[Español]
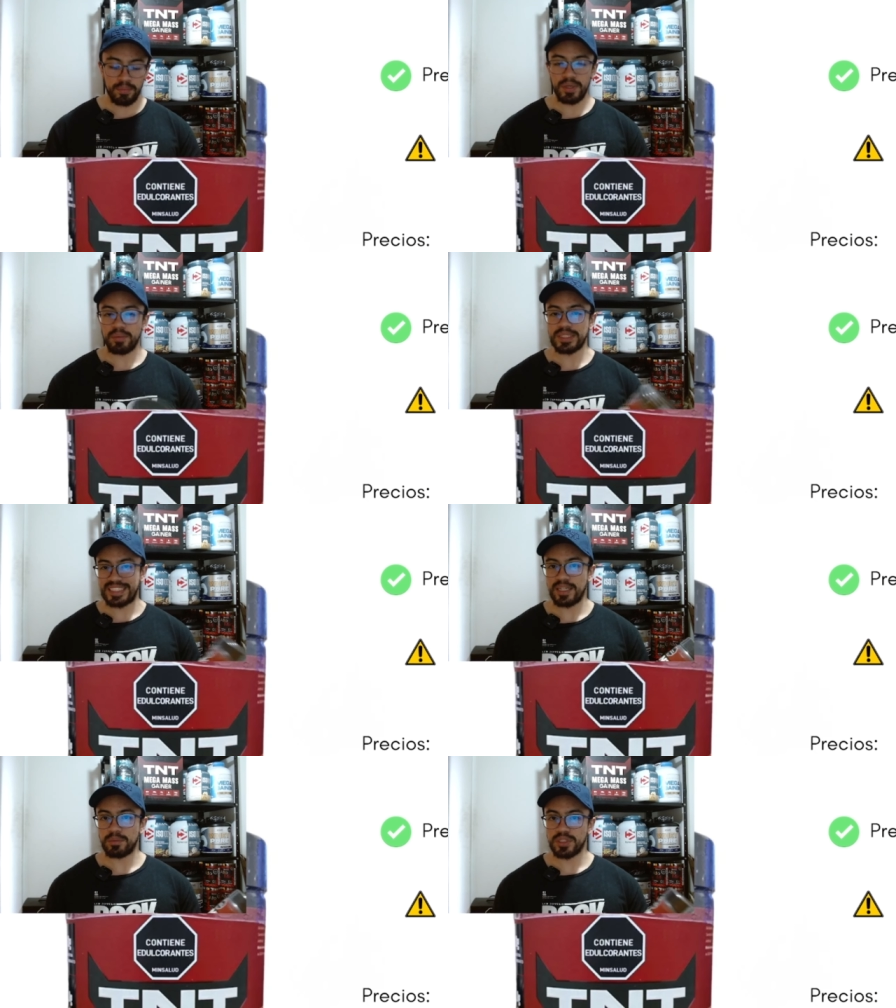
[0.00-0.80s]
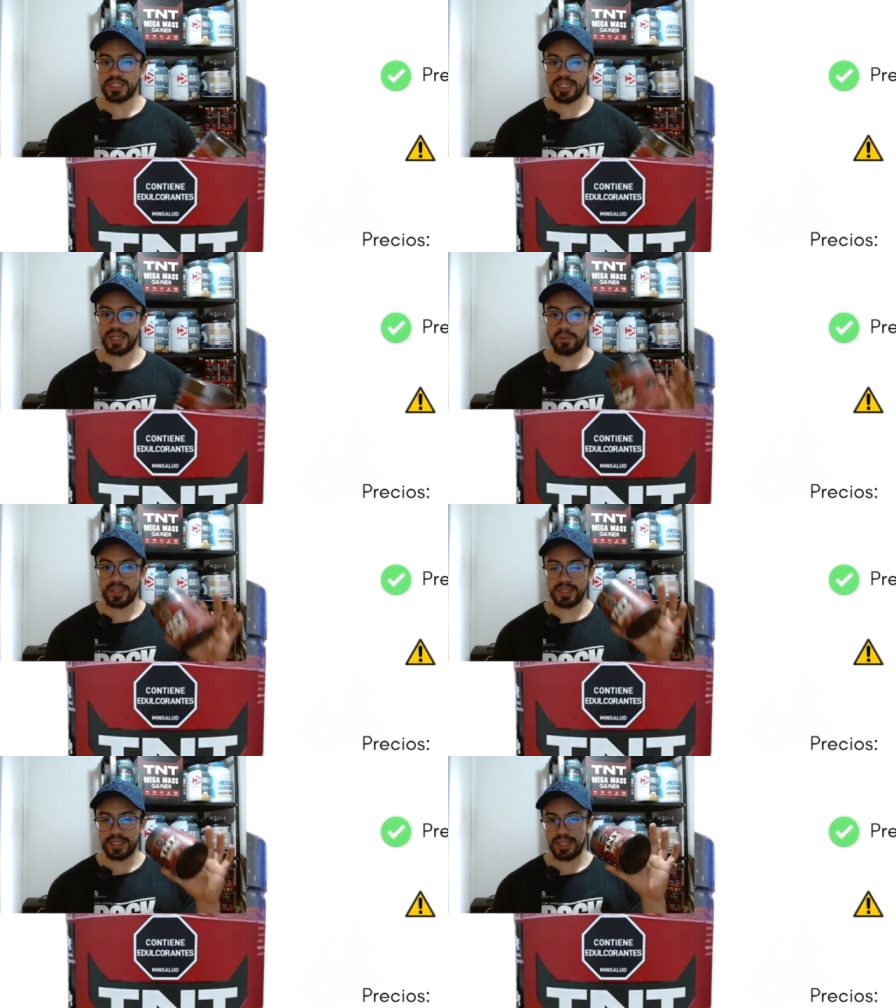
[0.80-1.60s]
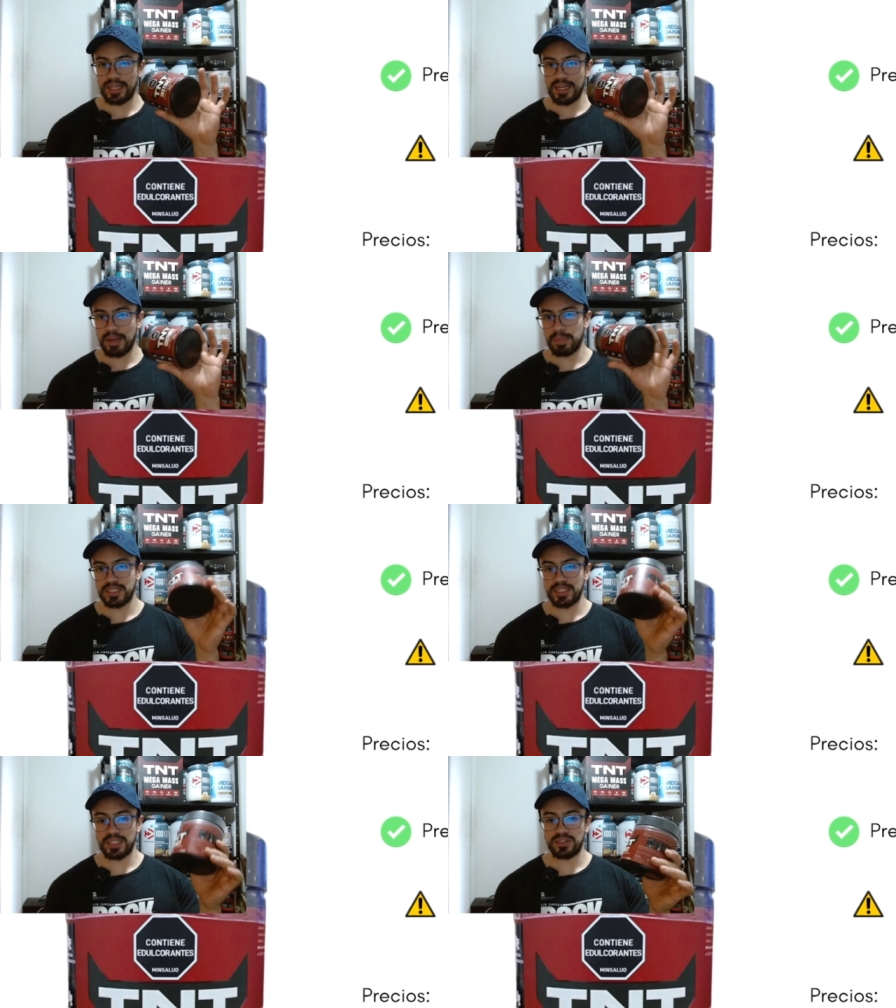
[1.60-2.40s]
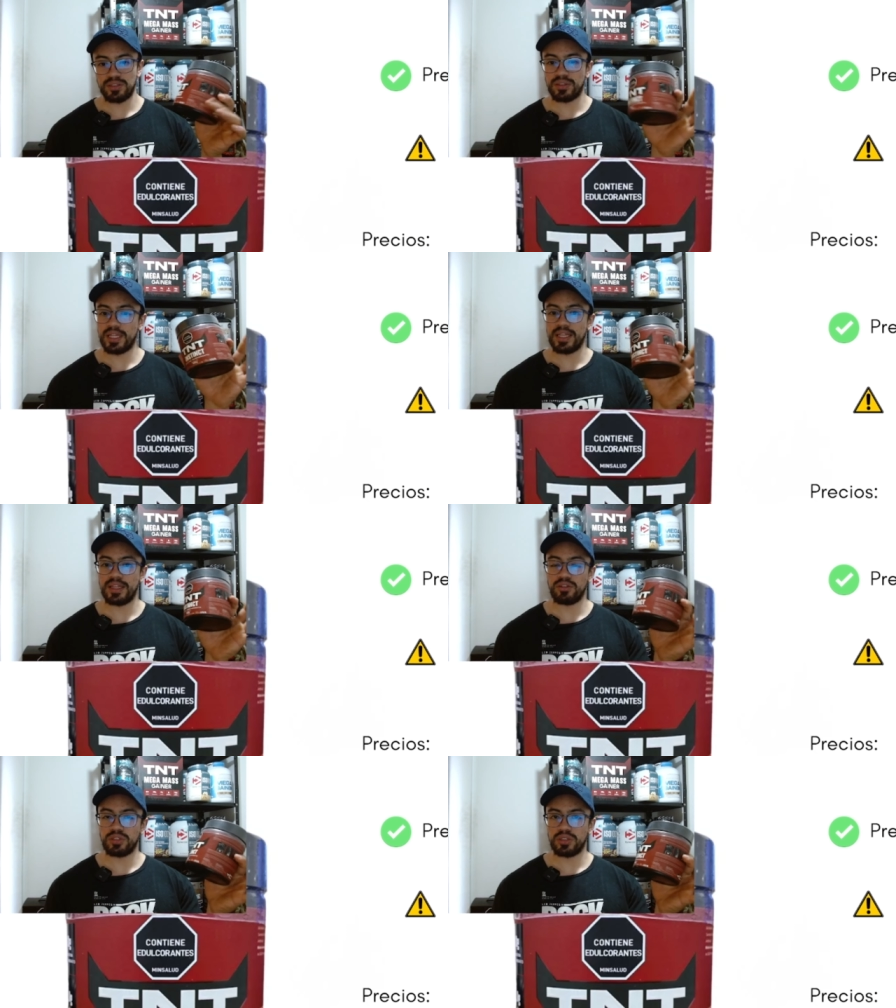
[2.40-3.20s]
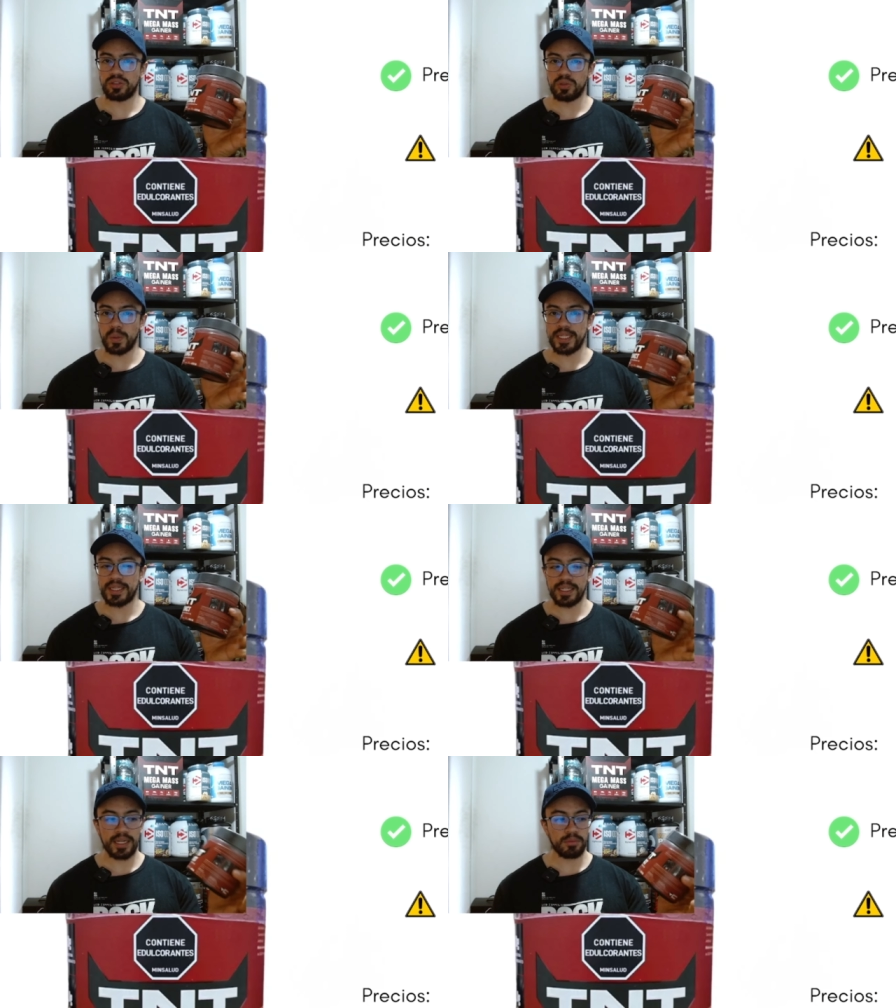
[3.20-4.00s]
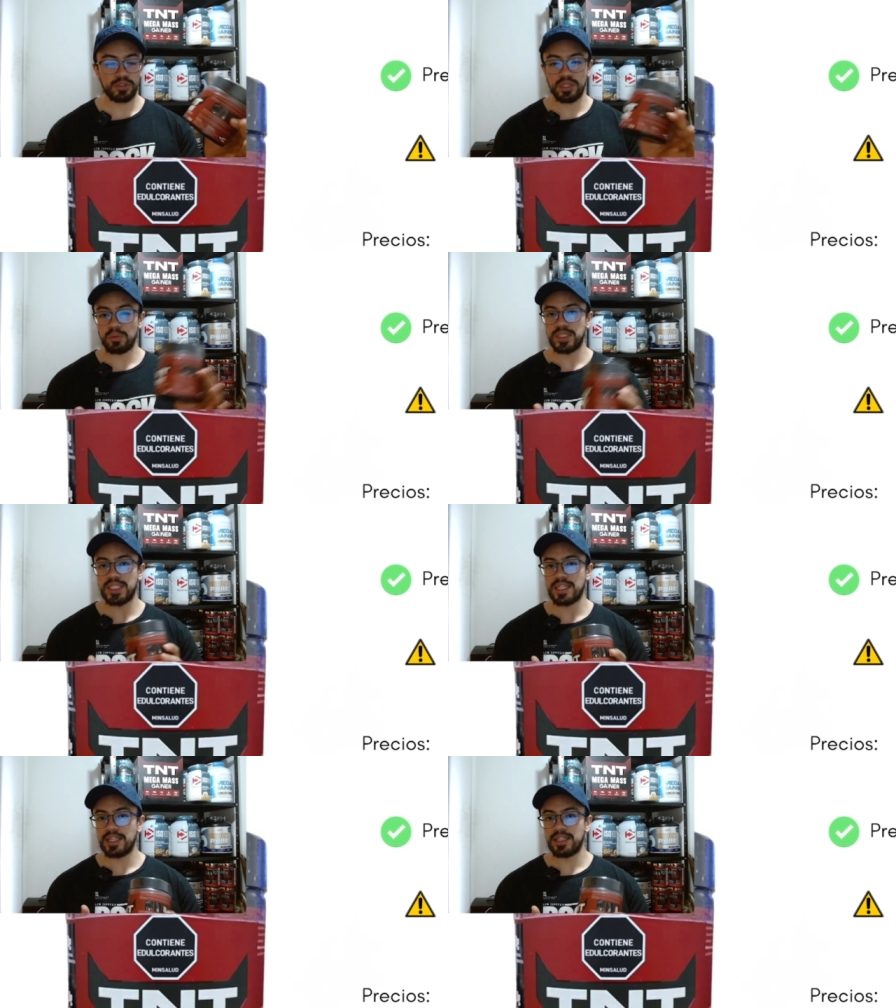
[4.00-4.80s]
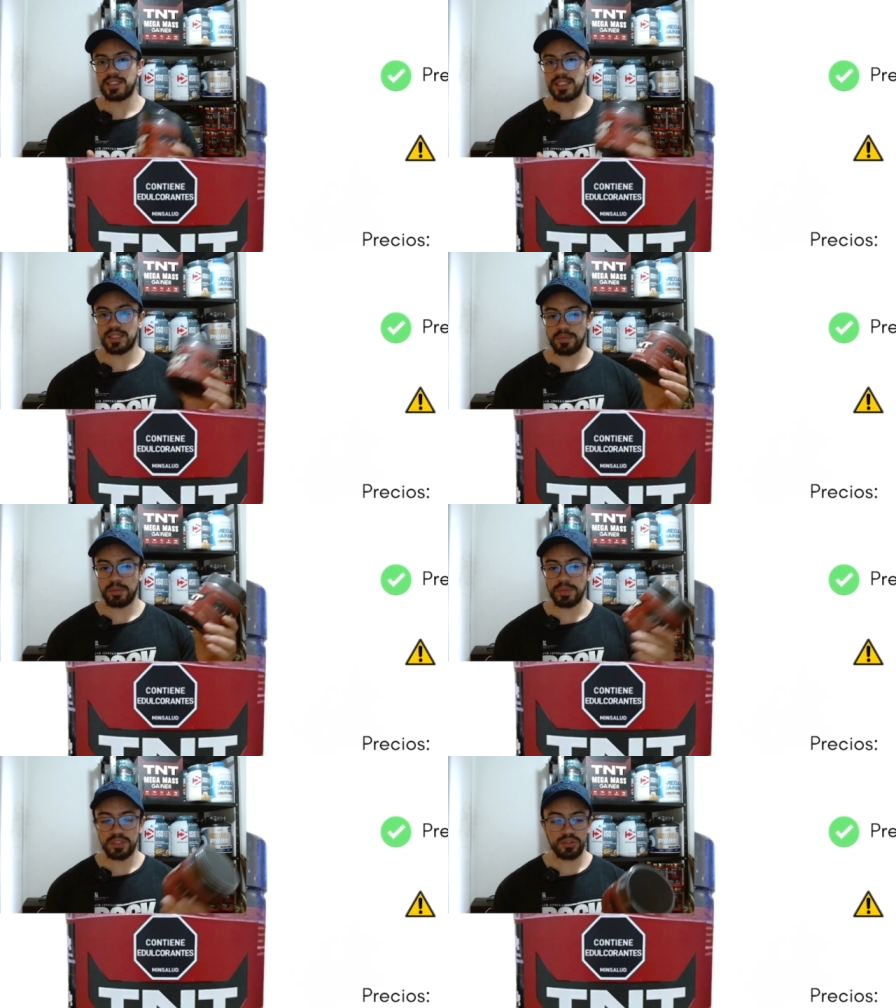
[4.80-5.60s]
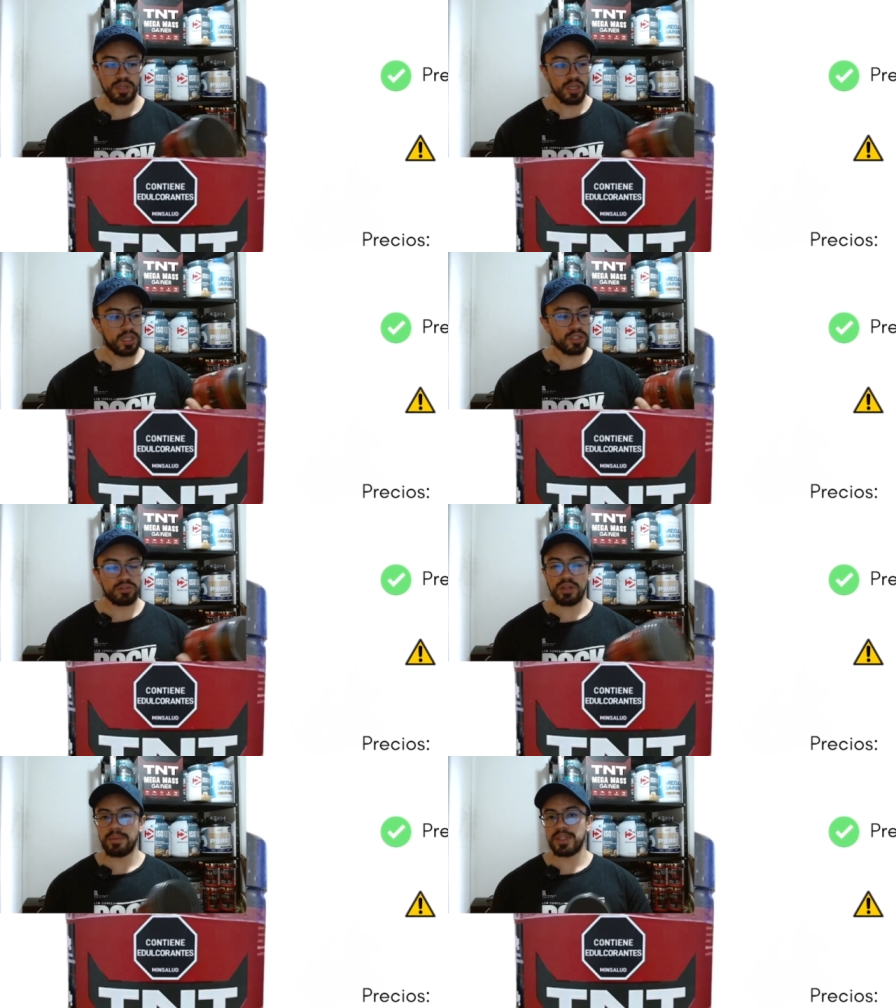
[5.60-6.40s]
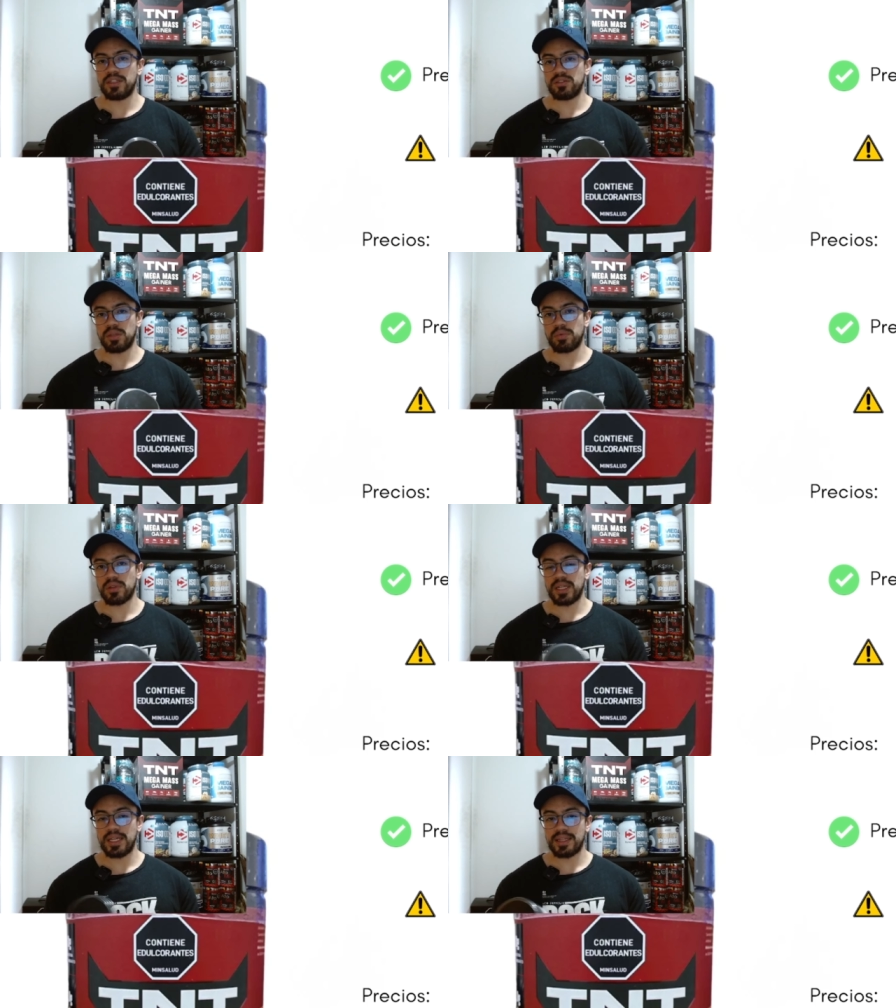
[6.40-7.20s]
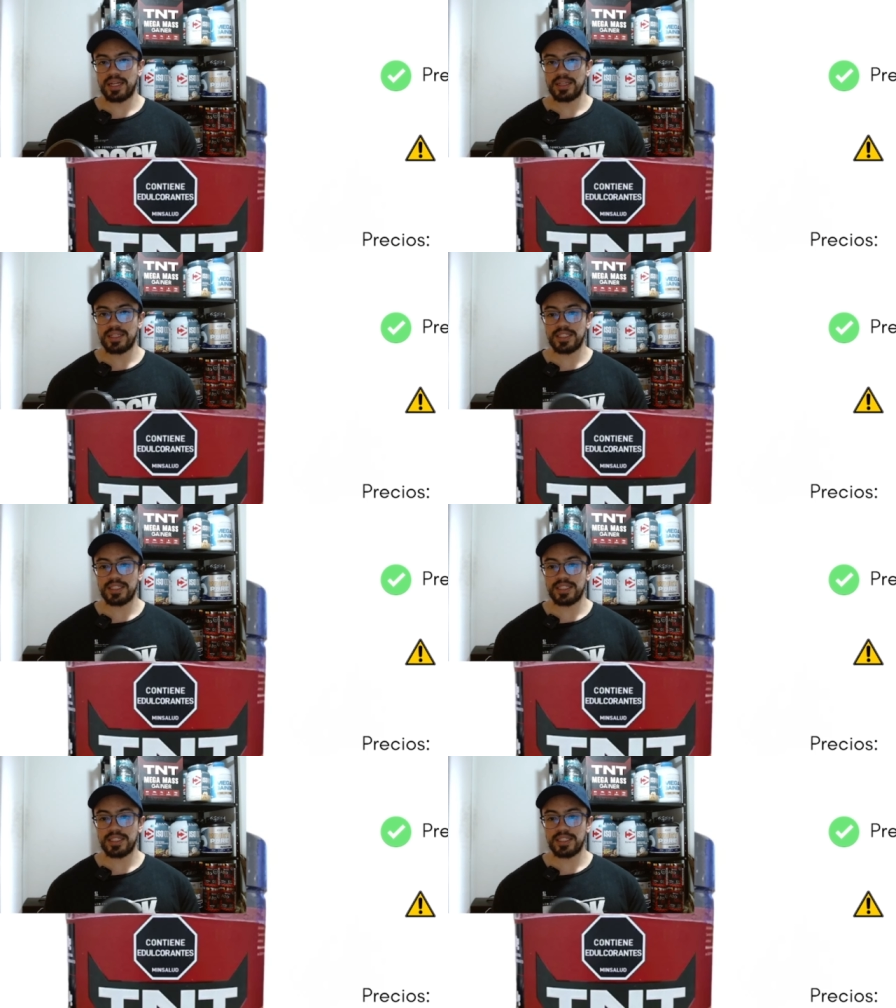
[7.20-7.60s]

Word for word: pero pues debemos tener en cuenta que la presentación de 240 gramos que cuesta 37 mil pesos solamente nos aportaría 30